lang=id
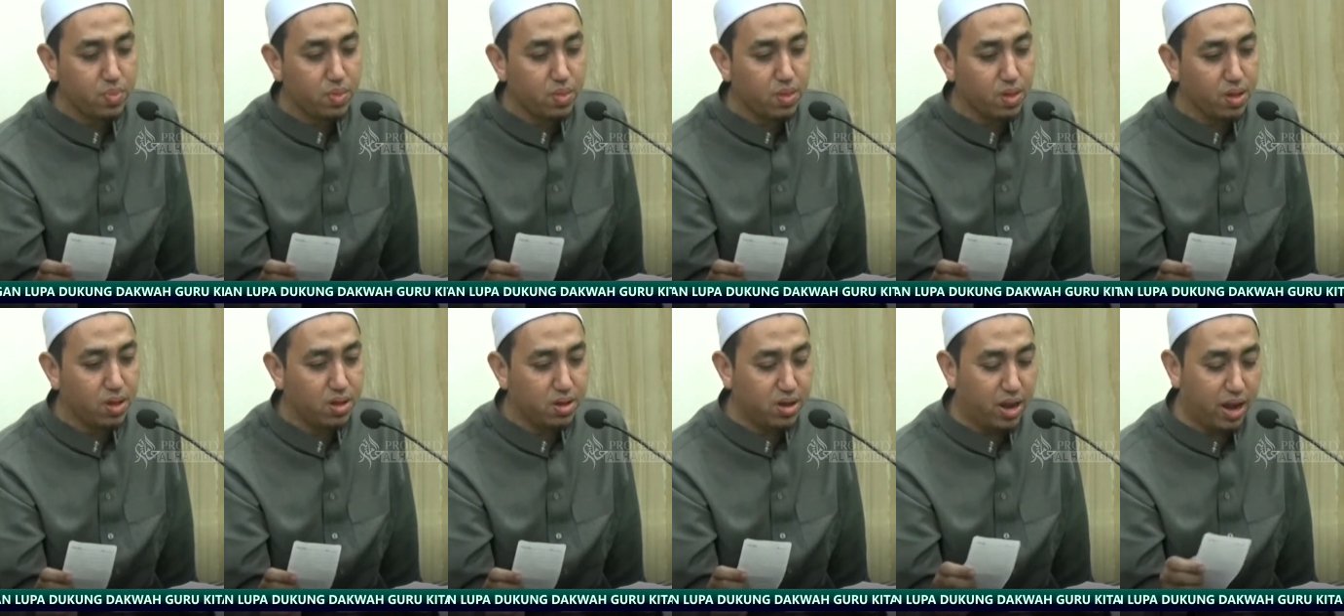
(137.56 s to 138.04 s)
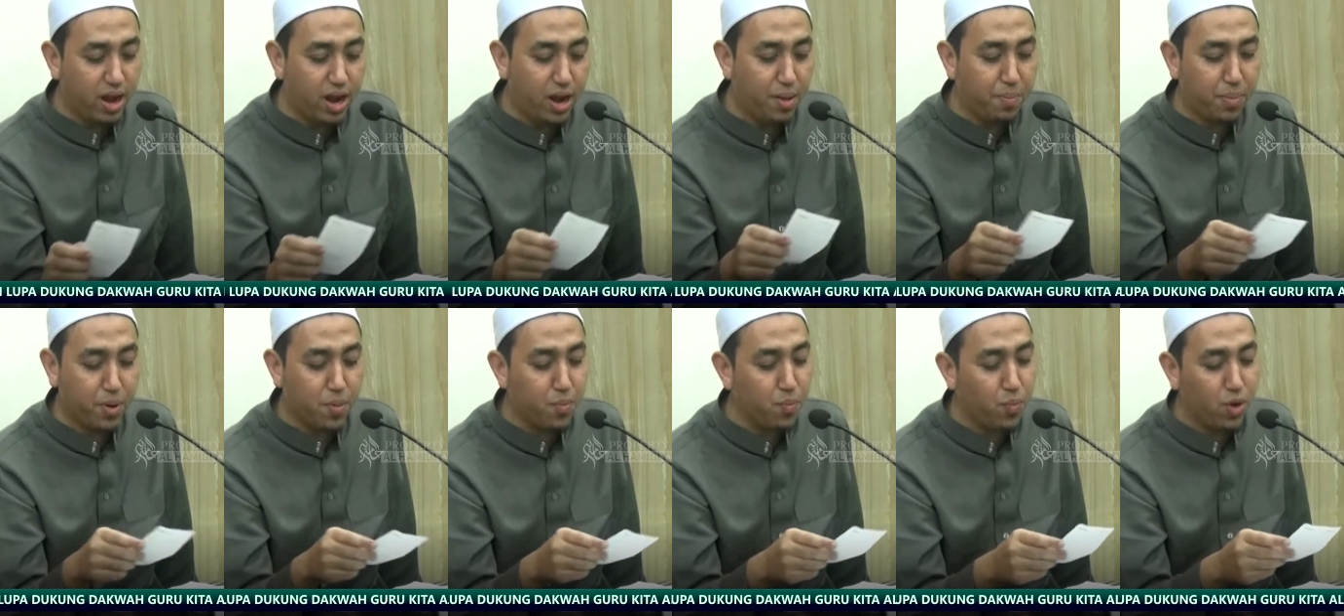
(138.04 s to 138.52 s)
dan anak
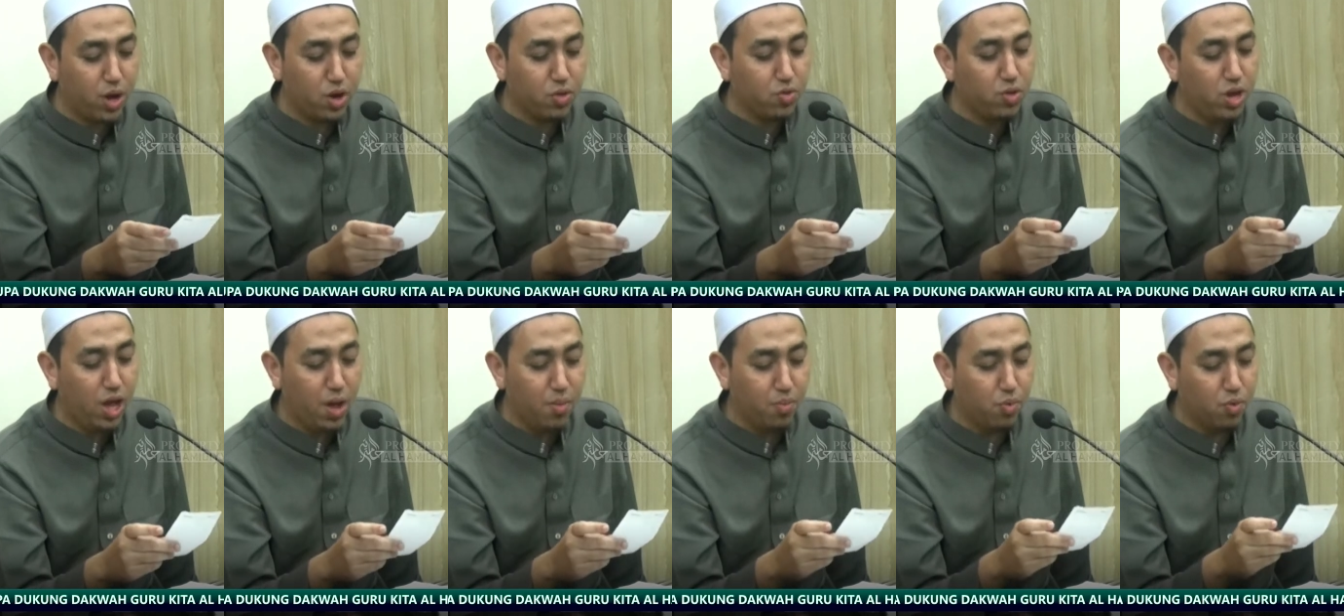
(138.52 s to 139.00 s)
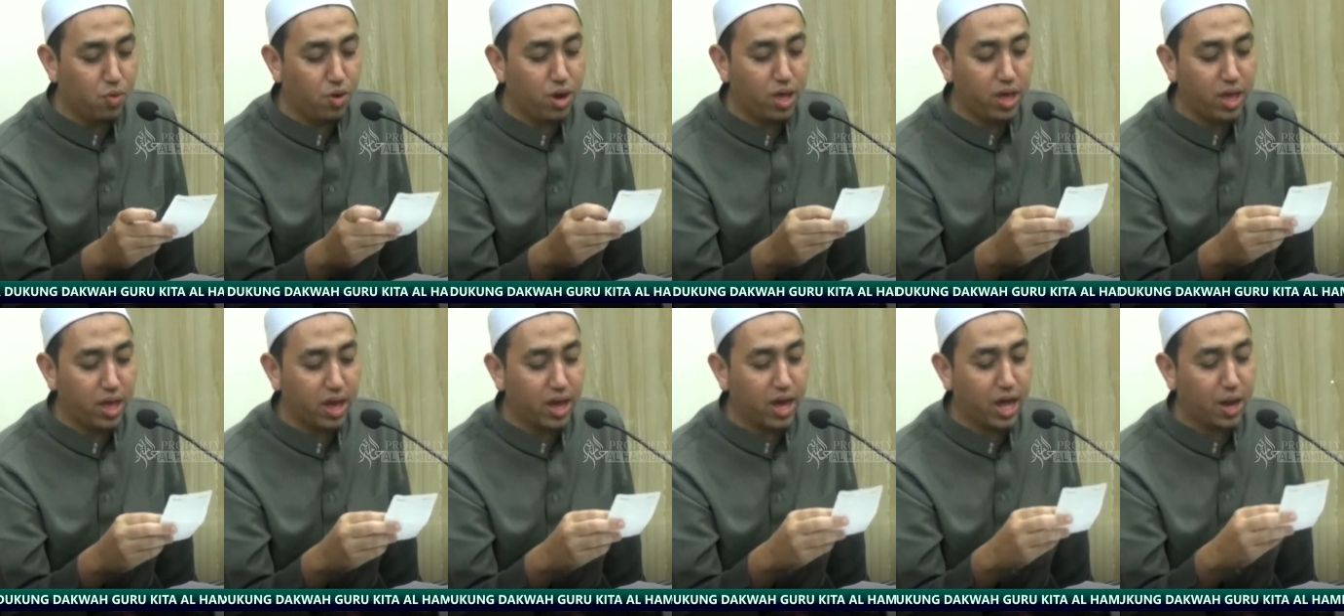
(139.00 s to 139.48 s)
perempuan itu tidak
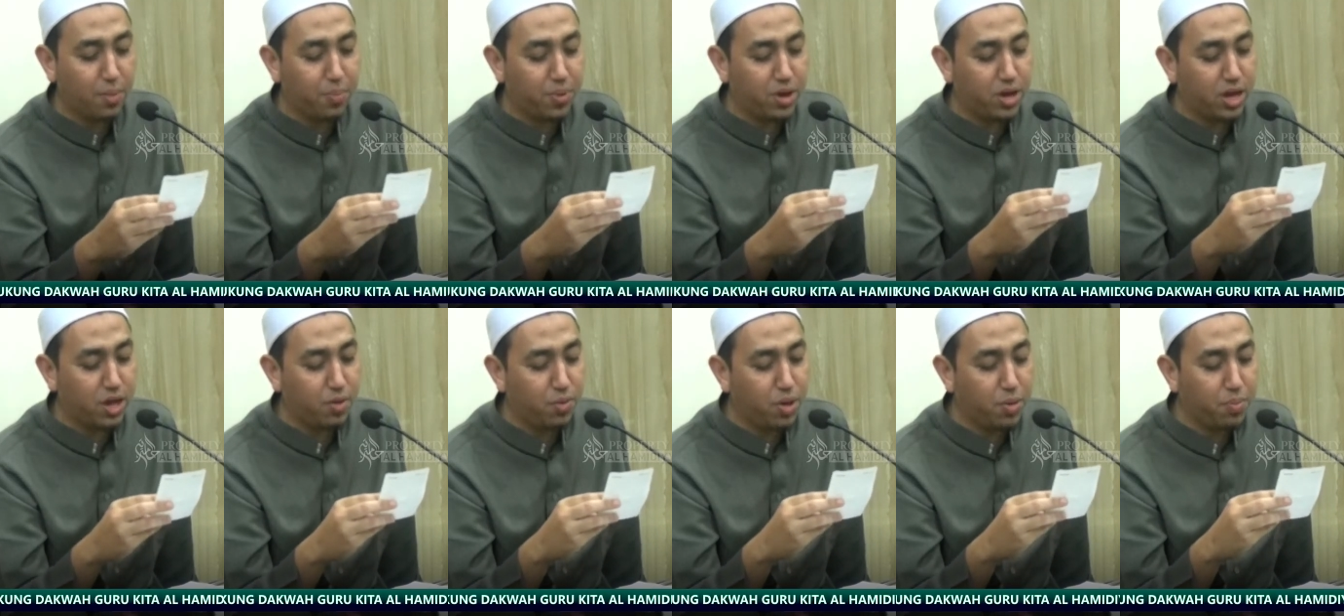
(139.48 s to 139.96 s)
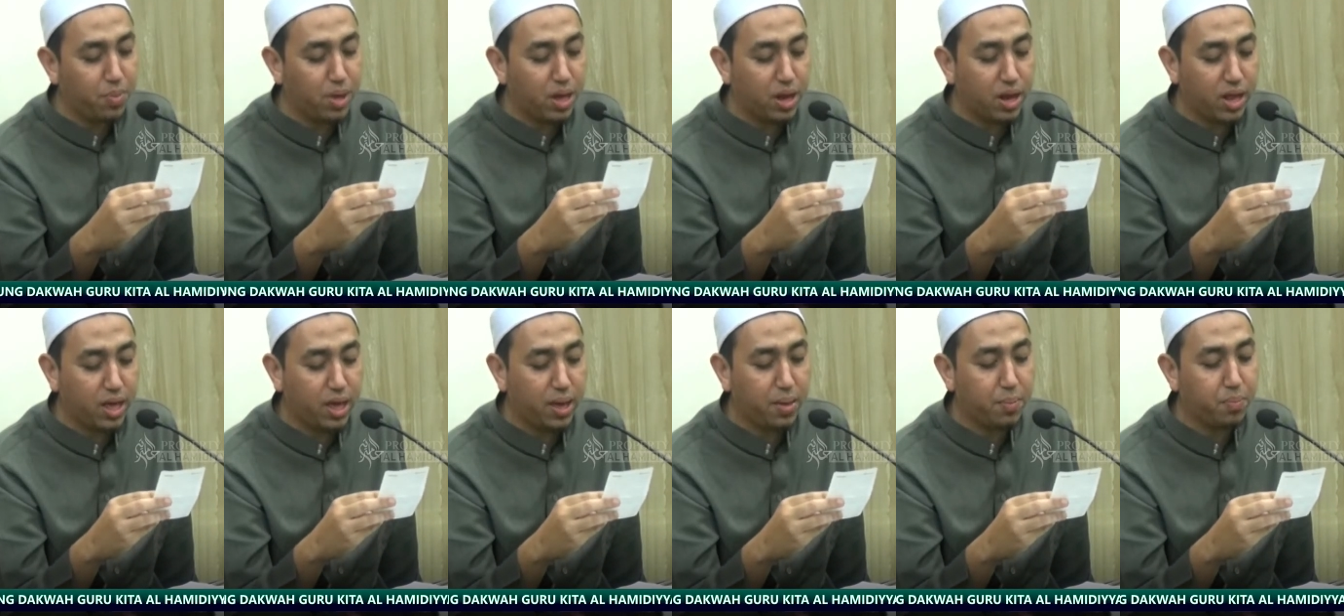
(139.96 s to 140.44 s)
boleh ya karena PDW
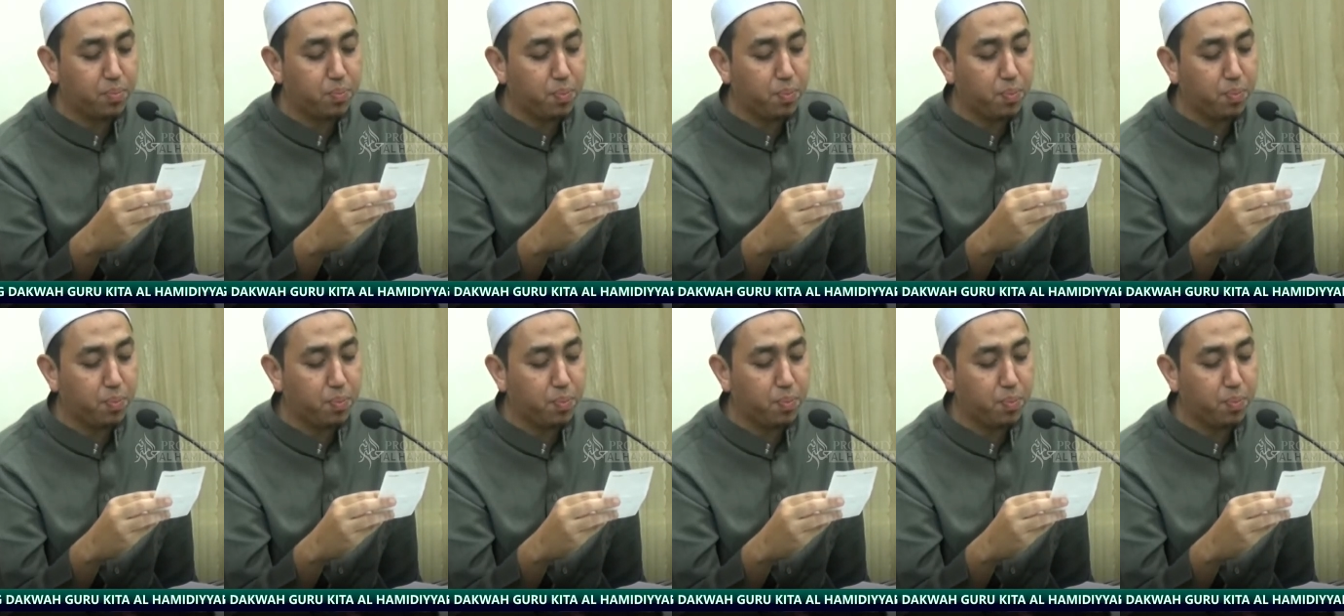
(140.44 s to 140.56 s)
milih